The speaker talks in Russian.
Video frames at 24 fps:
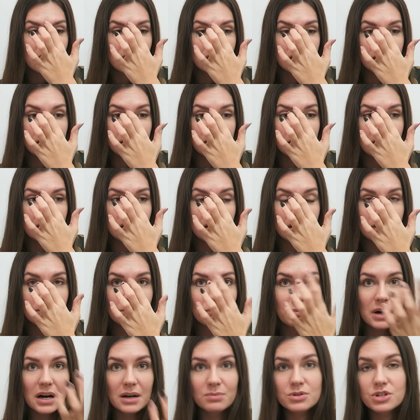и
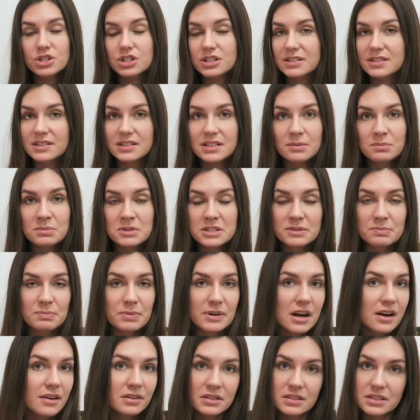бабушка с ним не
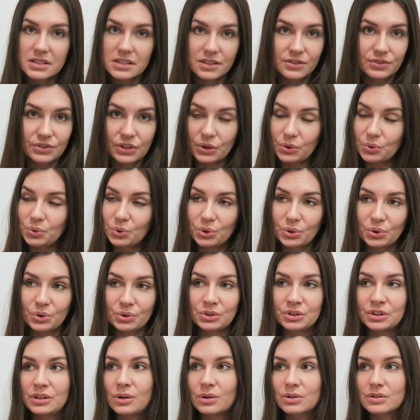справилась, ни в какую
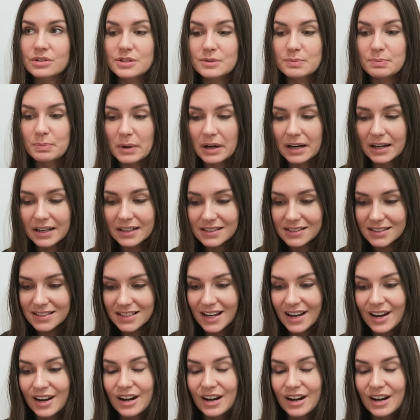он не лег спать.